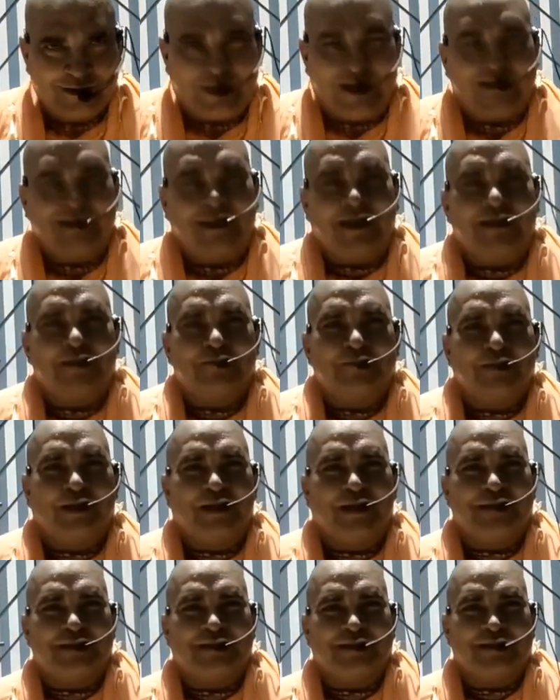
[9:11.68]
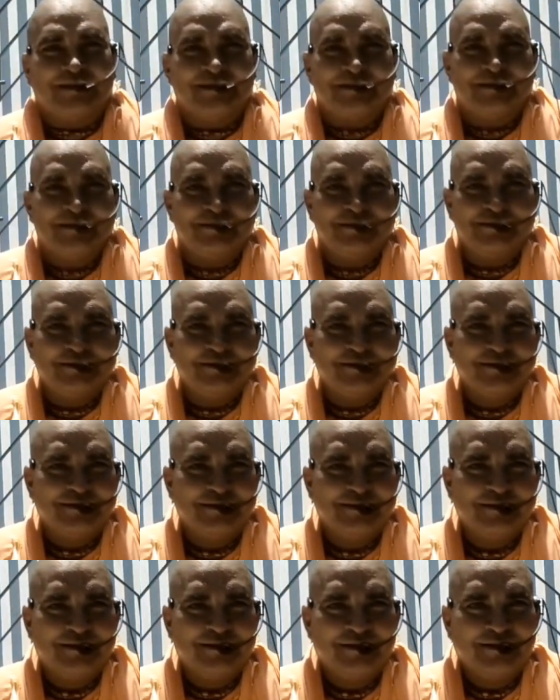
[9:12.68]
তা রাধারানী ফিরেছেন
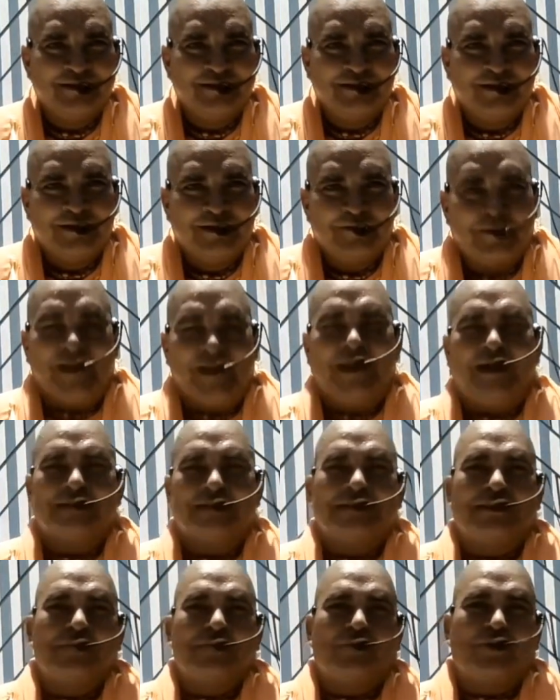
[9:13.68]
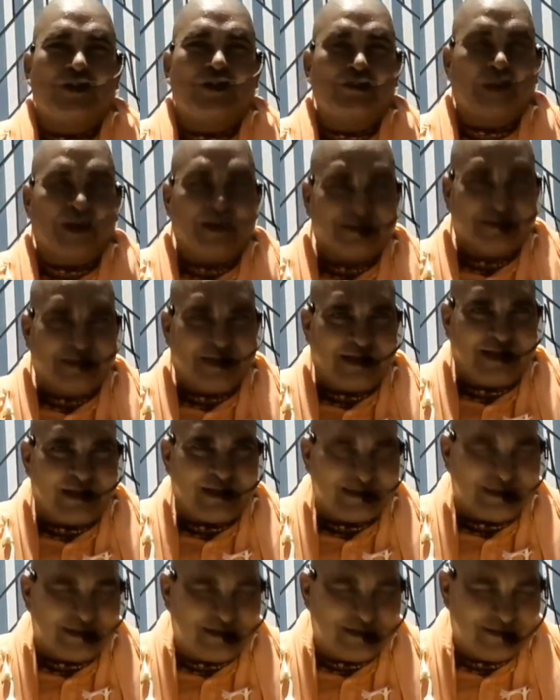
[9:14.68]
ফিরে আসার পরেই বাড়িতে
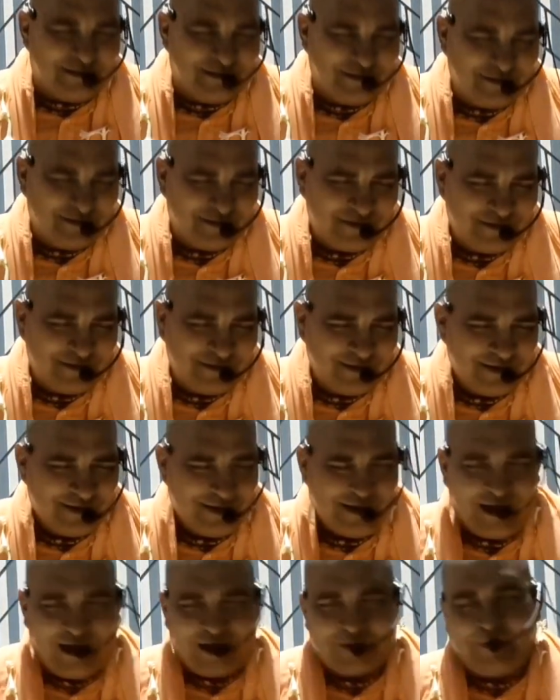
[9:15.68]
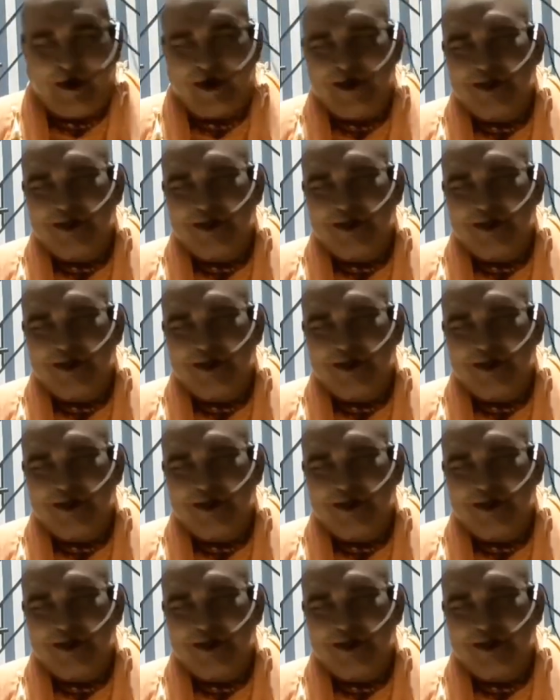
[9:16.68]
গেছেন আর